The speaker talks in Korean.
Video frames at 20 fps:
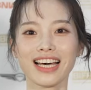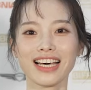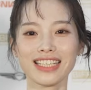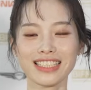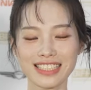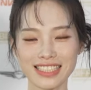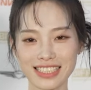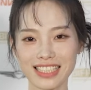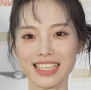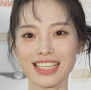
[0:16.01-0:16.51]

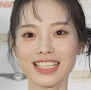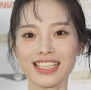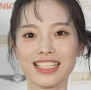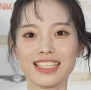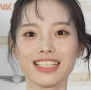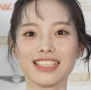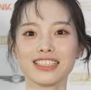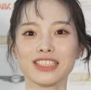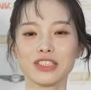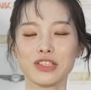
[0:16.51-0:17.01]

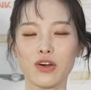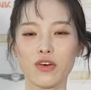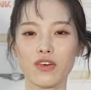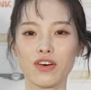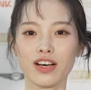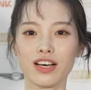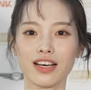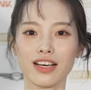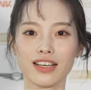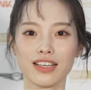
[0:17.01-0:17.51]
한채라는
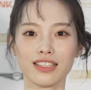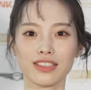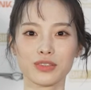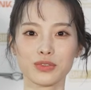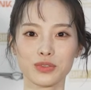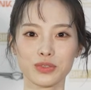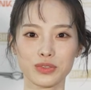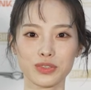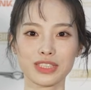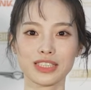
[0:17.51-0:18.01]

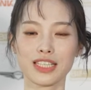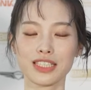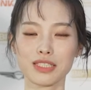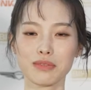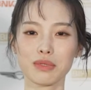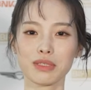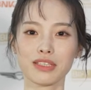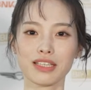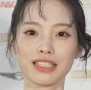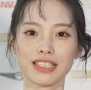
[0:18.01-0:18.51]
영화로
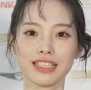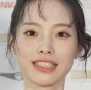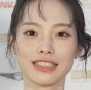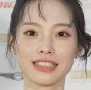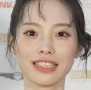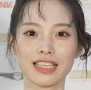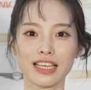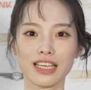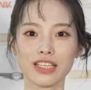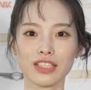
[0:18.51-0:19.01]
찾아뵙게
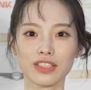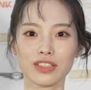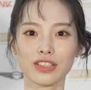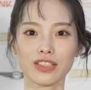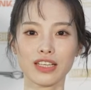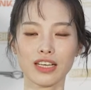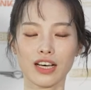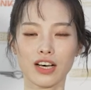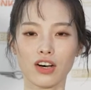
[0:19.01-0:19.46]
됐는데요.